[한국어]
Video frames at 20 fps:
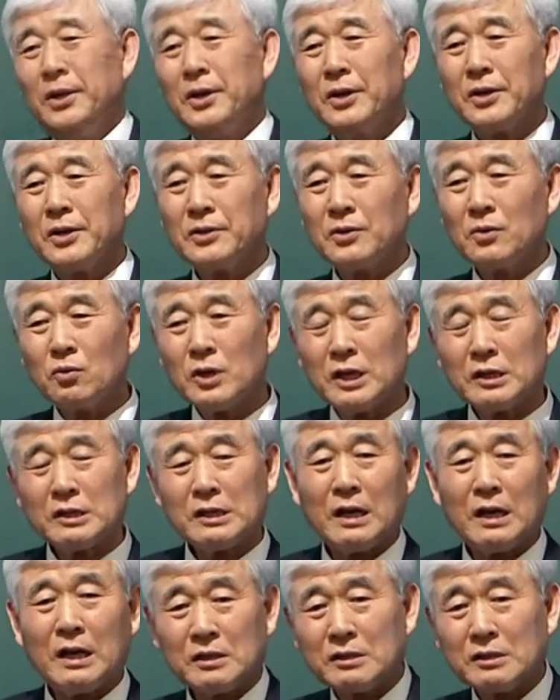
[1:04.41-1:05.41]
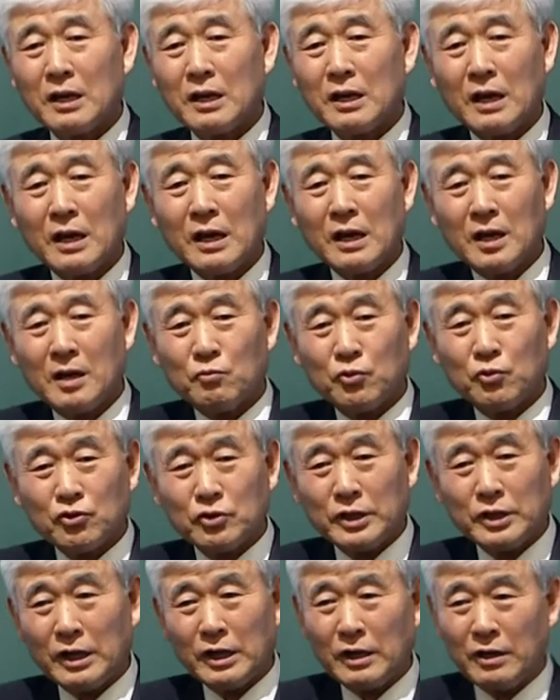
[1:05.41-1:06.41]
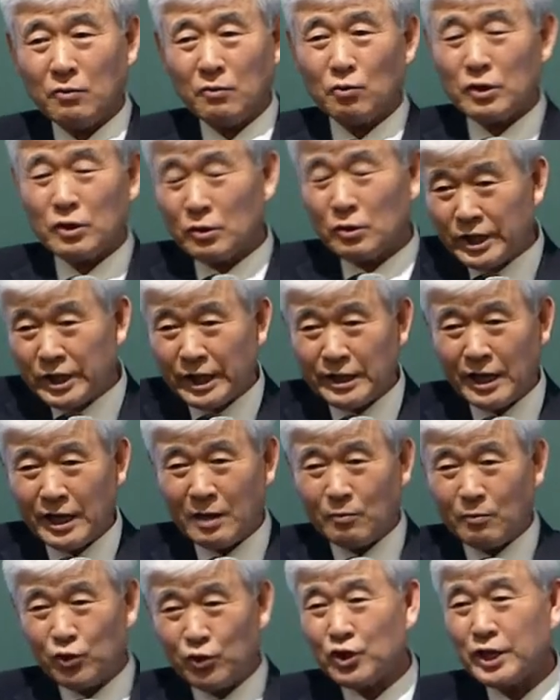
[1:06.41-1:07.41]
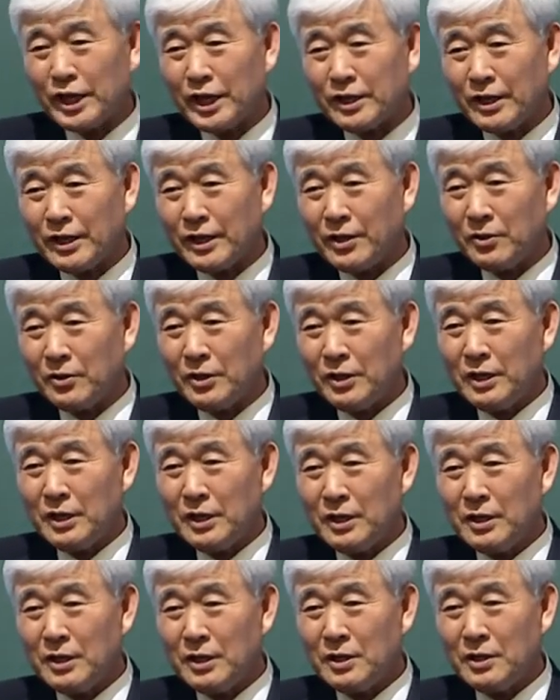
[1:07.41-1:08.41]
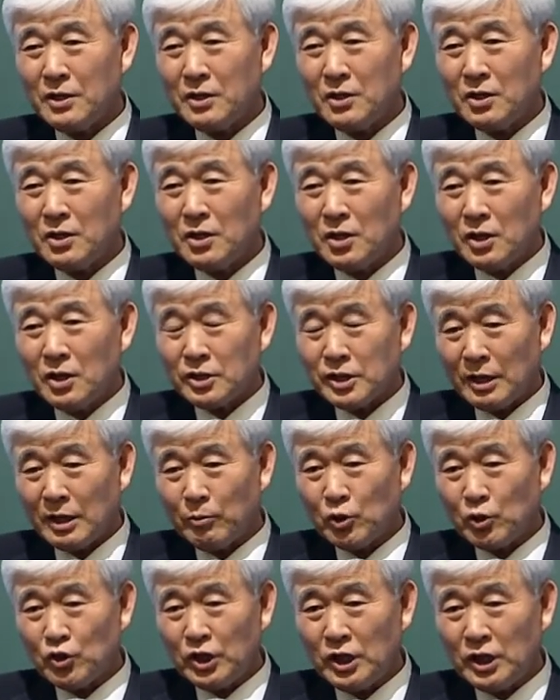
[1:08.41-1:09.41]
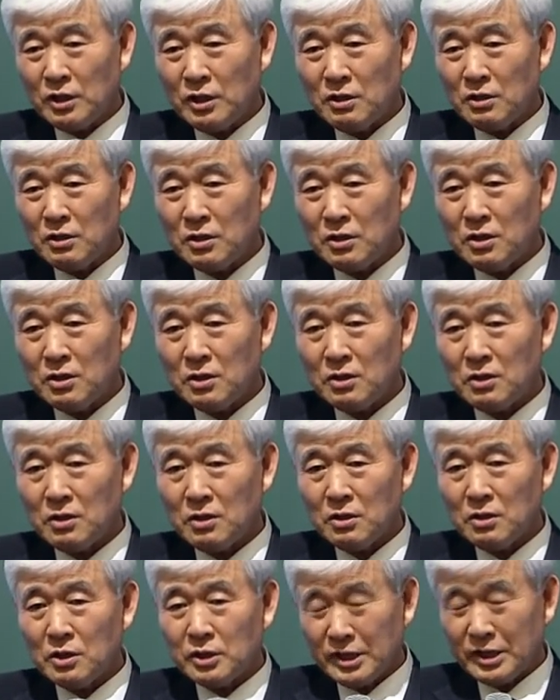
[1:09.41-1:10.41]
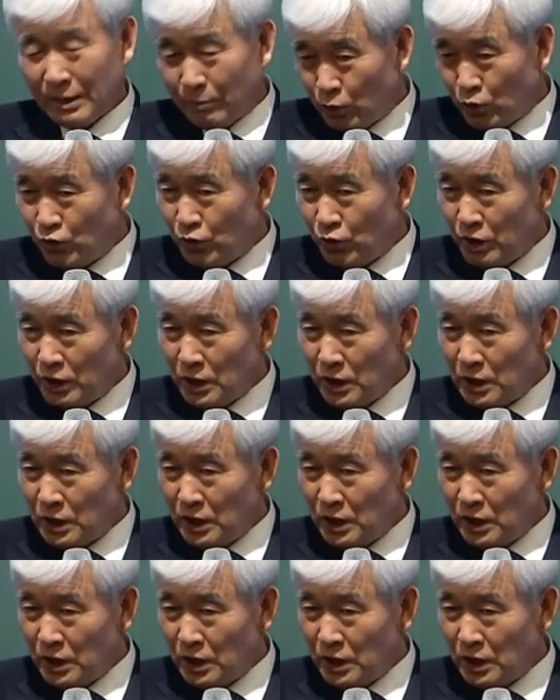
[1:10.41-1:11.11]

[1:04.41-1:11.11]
근데 우리가 사는 세계가 무슨 세계예요? 우리, 우리 체제가 무슨 체제예요? 자본주의? 자본주의?